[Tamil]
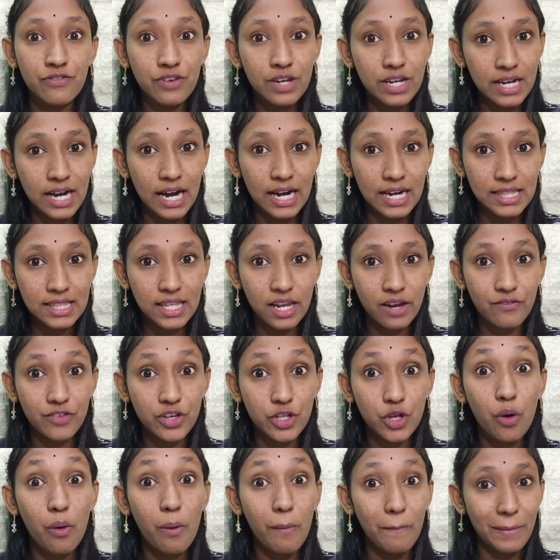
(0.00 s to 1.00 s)
இவர் கடத்துகிற
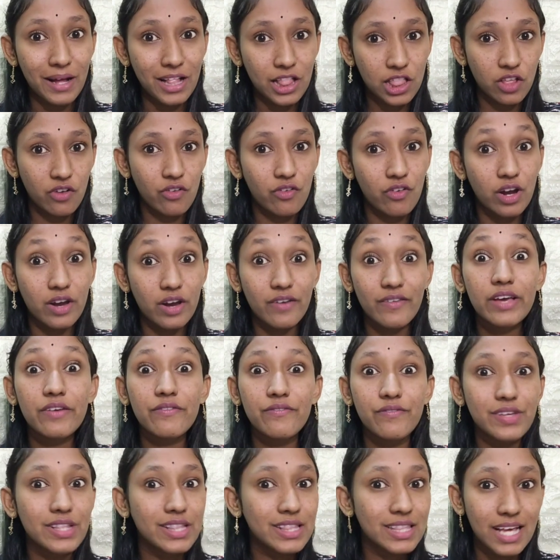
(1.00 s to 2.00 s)
விதம் மற்றவங்களை விட
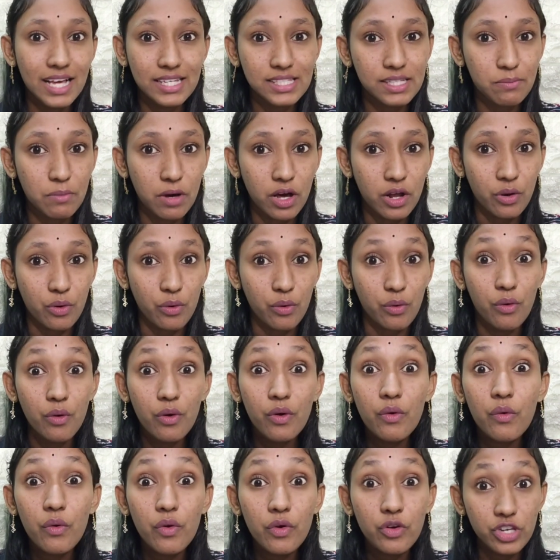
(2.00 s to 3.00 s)
வித்தியாசமாக இருக்கும்
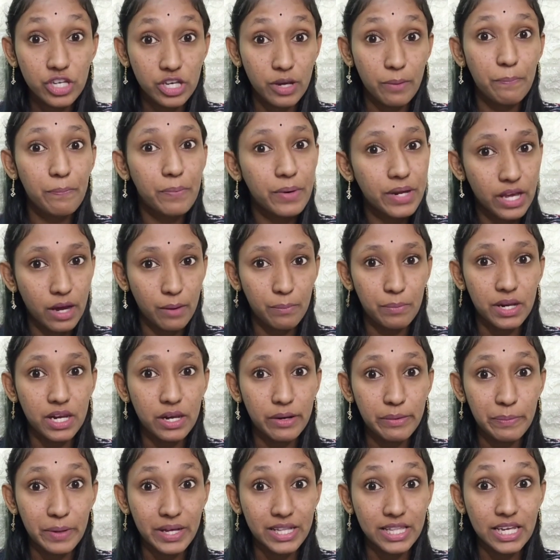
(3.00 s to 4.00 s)
எப்படி
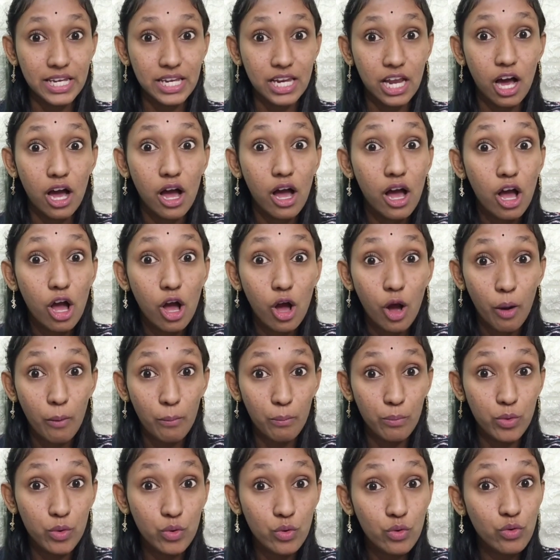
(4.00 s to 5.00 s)
அப்படின்னு பார்த்தீங்கன்னா
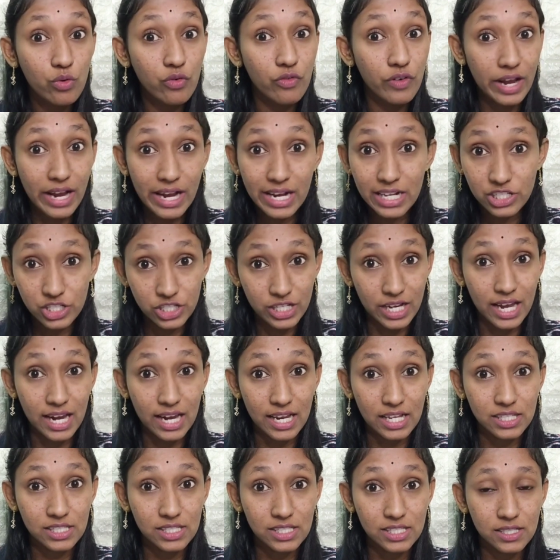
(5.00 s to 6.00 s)
ப்ளூ வேல்
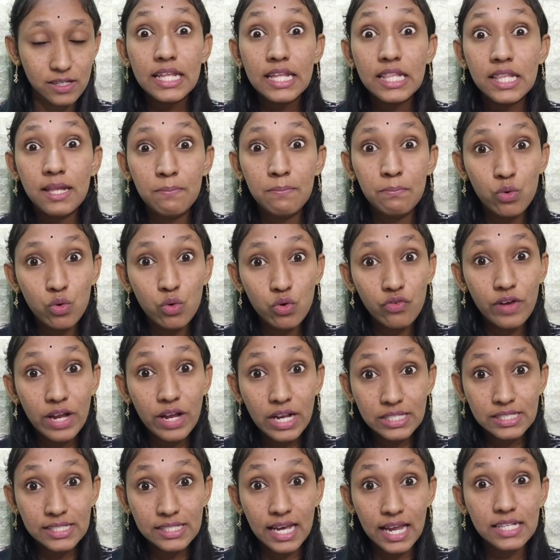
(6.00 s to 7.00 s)
சேலஞ்ச் இந்த ப்ளூ
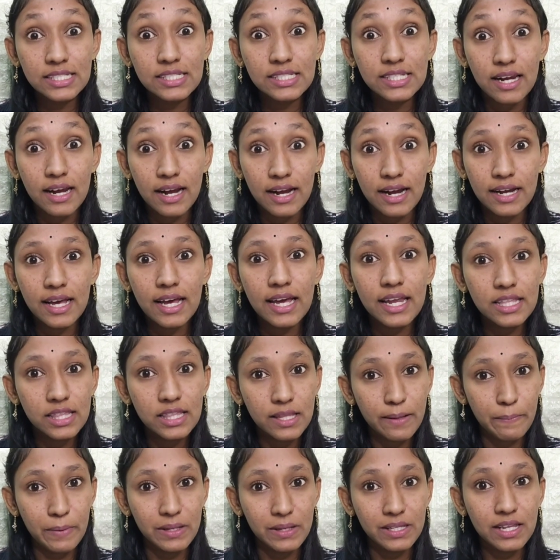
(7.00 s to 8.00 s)
வேல் சேலஞ்ச்
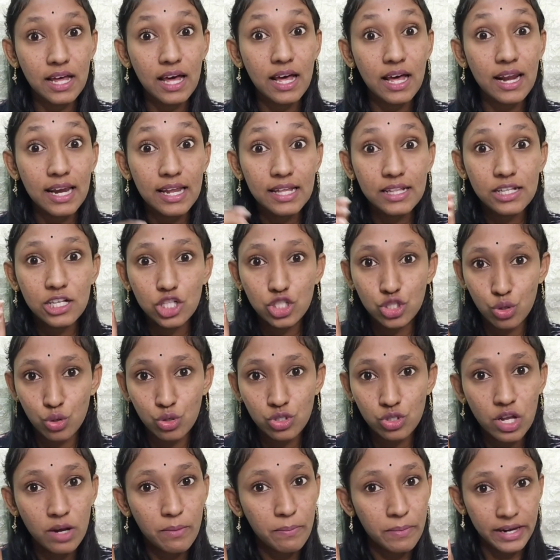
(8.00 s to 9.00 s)
ரெண்டாயிரத்தி பதினாறுலேருந்து
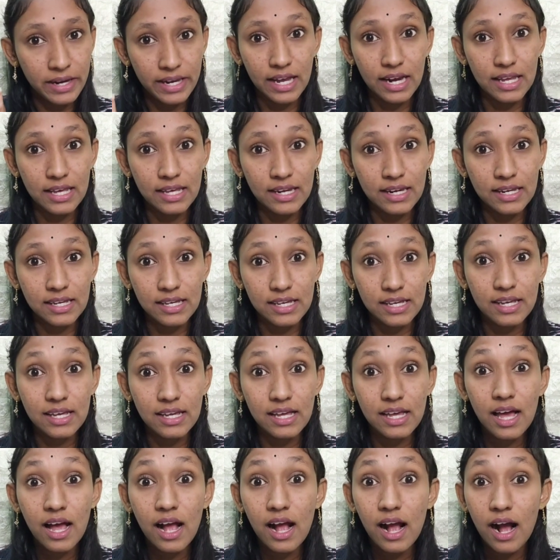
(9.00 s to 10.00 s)
சோஷியல் மீடியாவில் இருக்குது
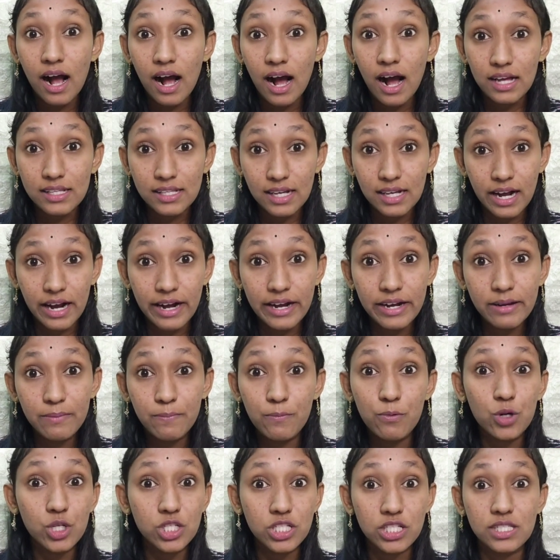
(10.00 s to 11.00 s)
அதை
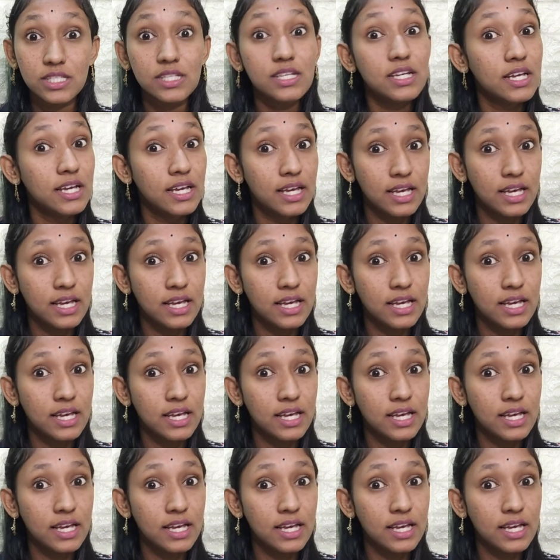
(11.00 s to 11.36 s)
கண்டுபிடிச்சது